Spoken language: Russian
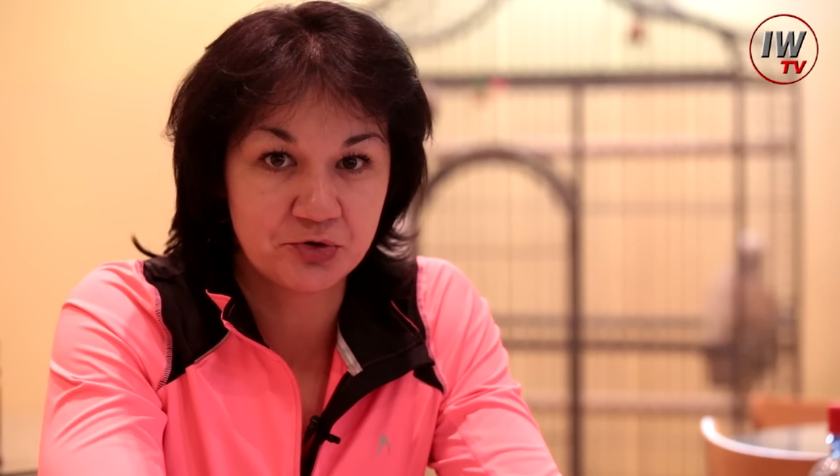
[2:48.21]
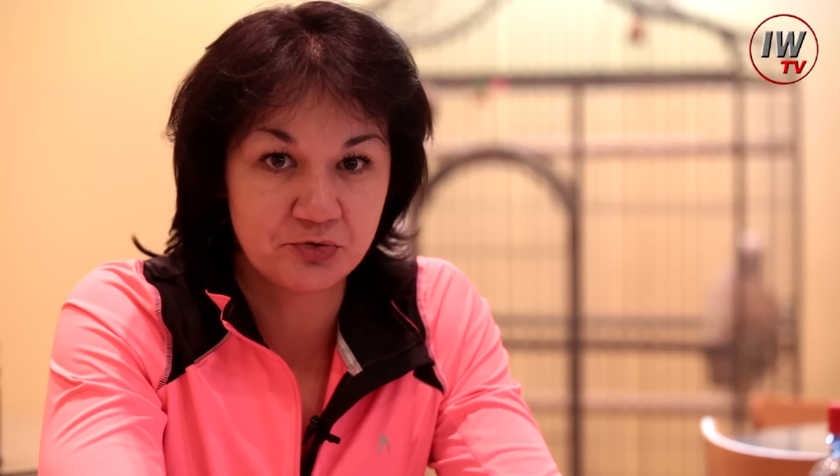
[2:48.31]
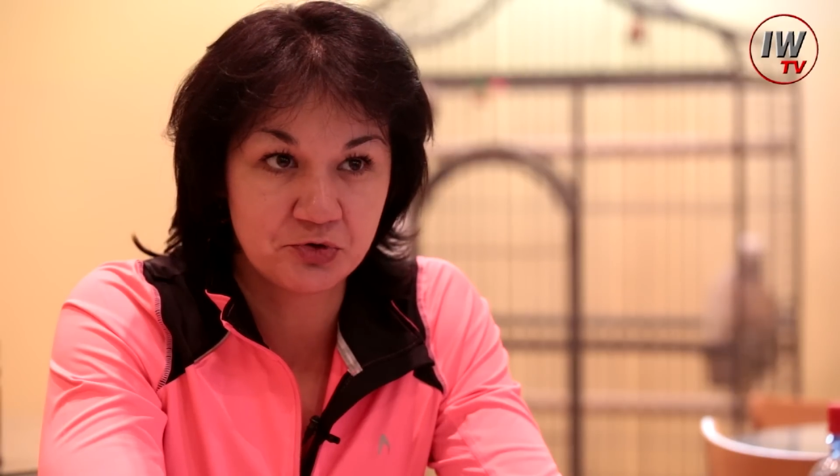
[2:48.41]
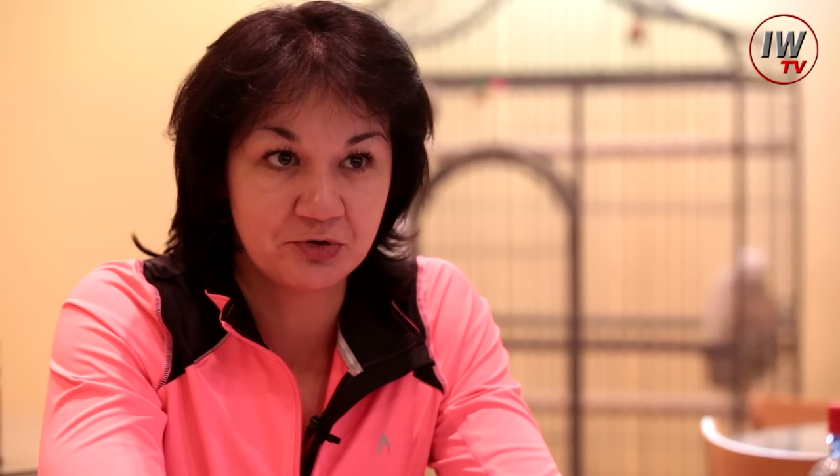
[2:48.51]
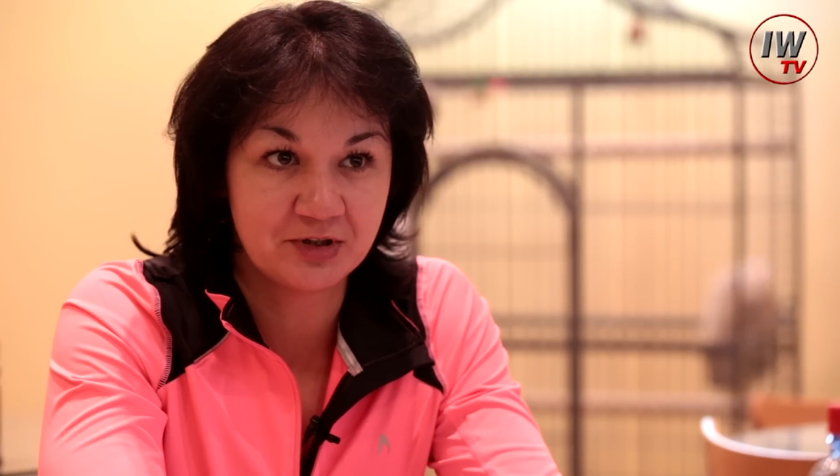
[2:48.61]

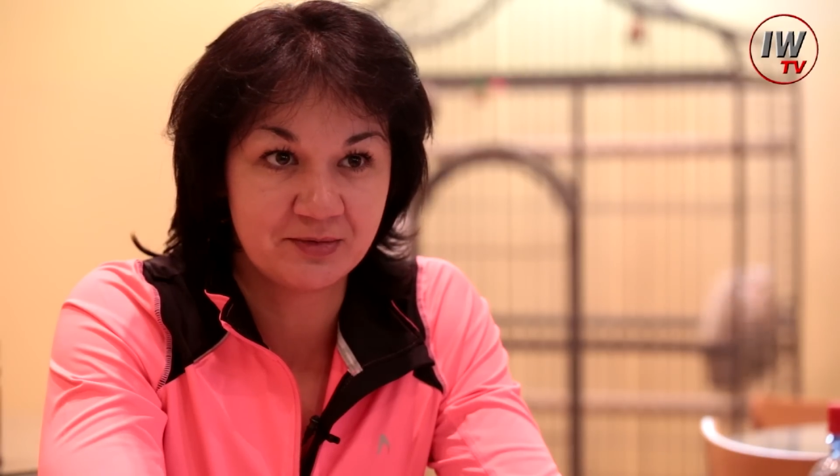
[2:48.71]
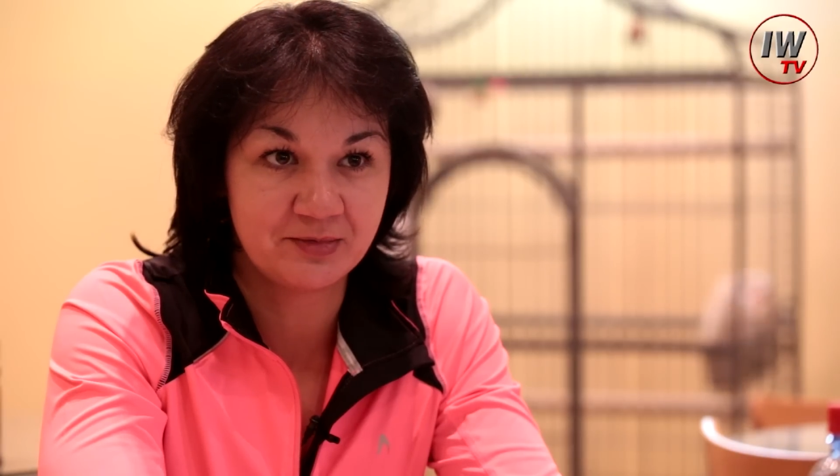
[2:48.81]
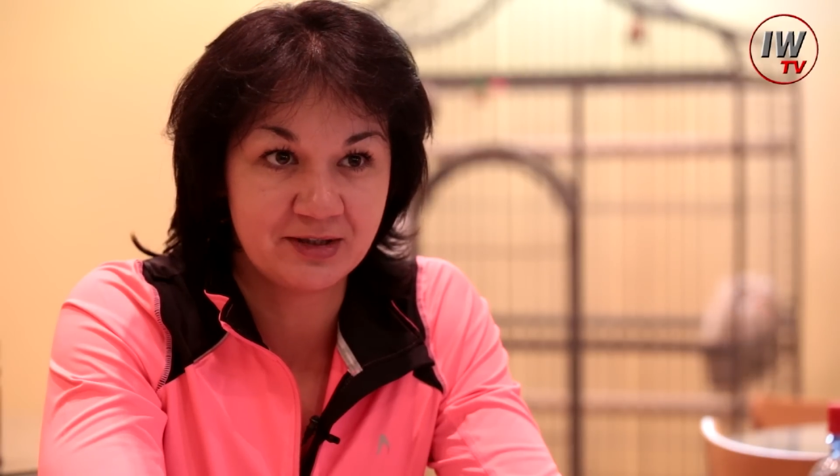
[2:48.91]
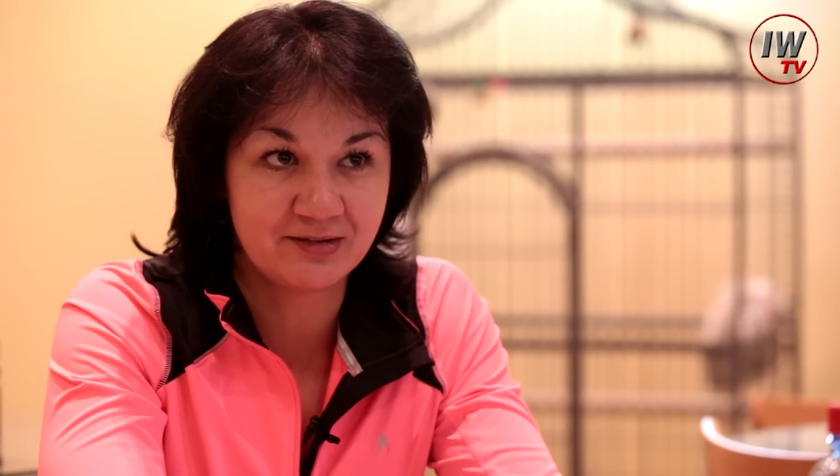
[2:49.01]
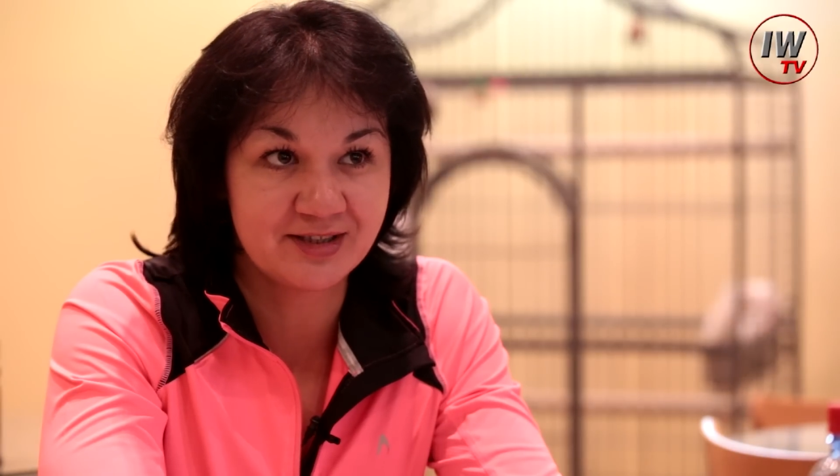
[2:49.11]
что все-таки
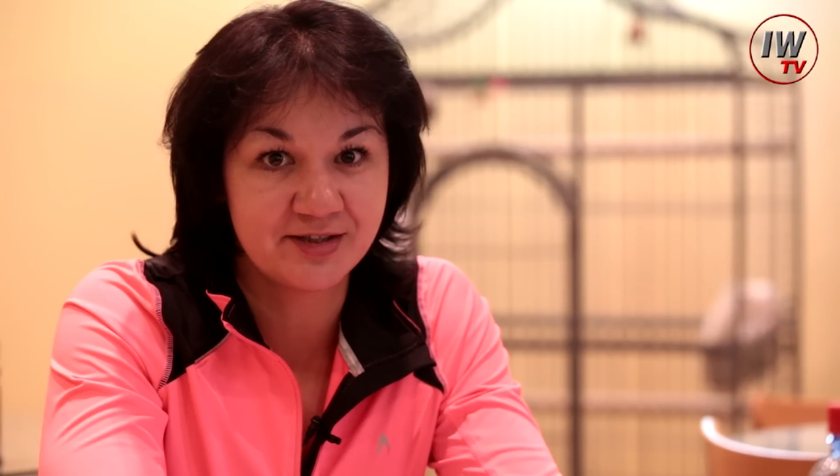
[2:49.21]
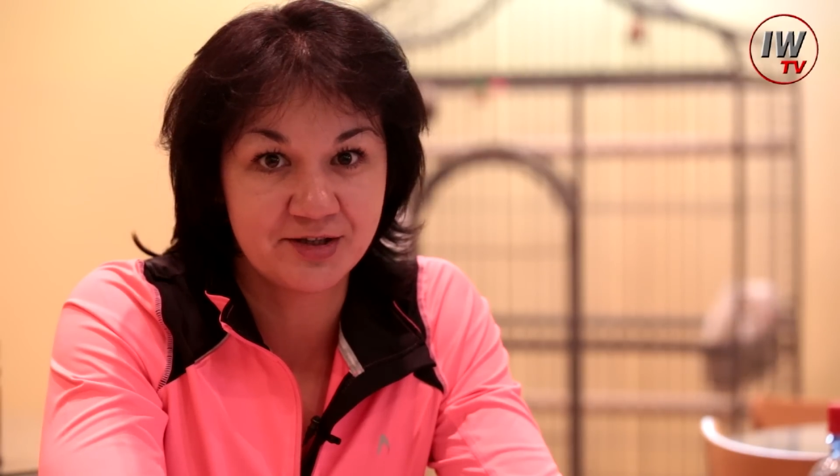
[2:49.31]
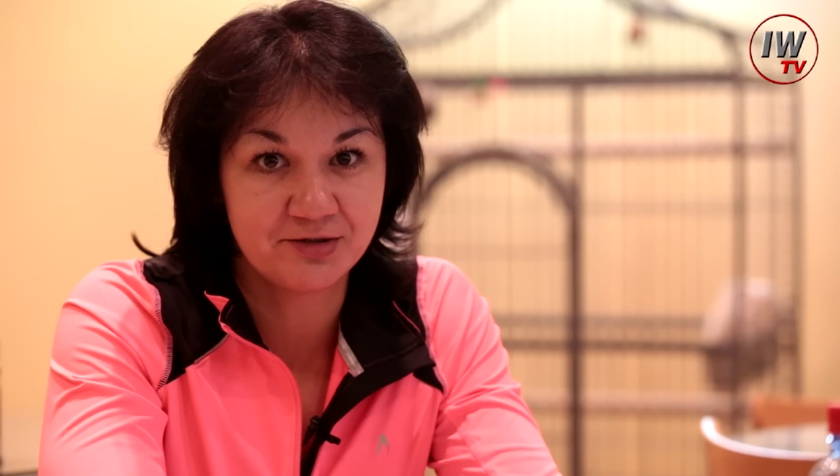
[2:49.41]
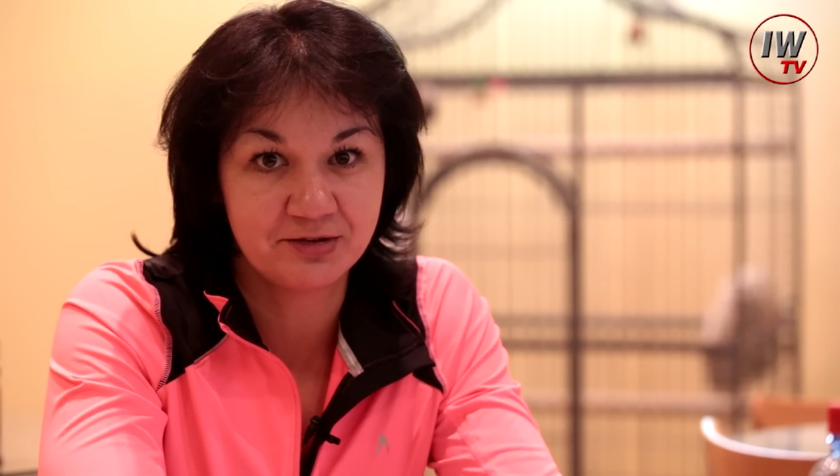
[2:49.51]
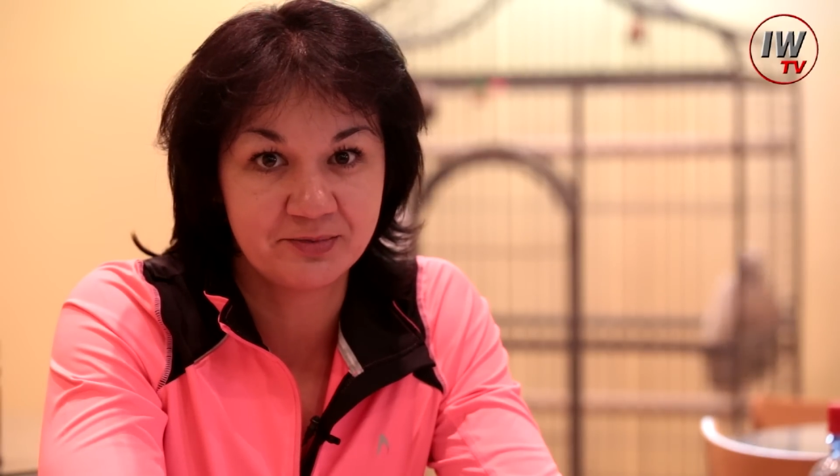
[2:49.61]
мы
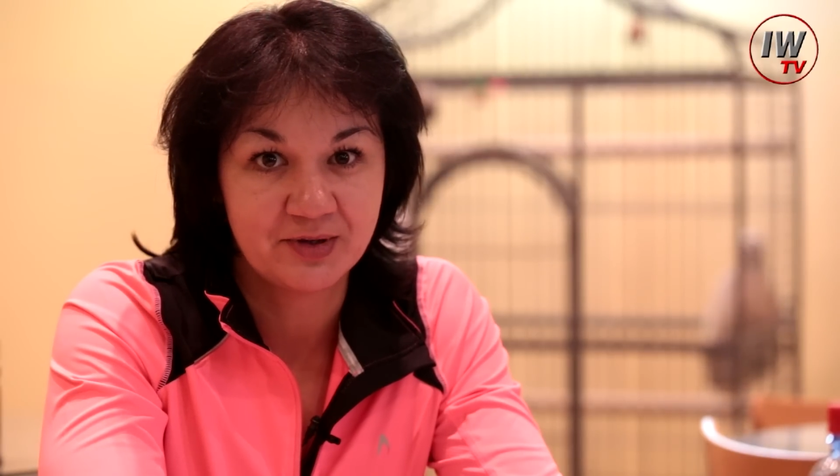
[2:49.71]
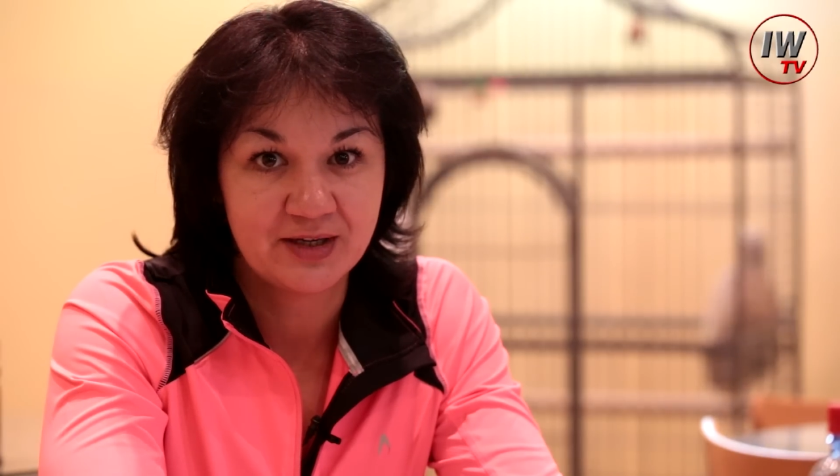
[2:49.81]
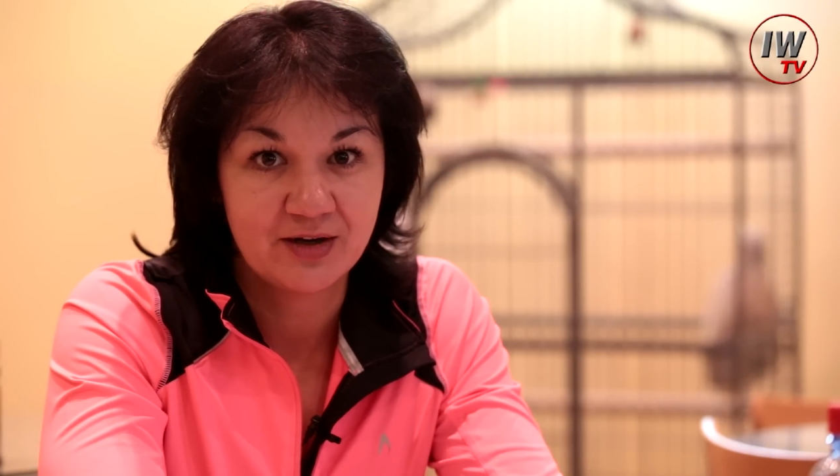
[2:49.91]
оцениваем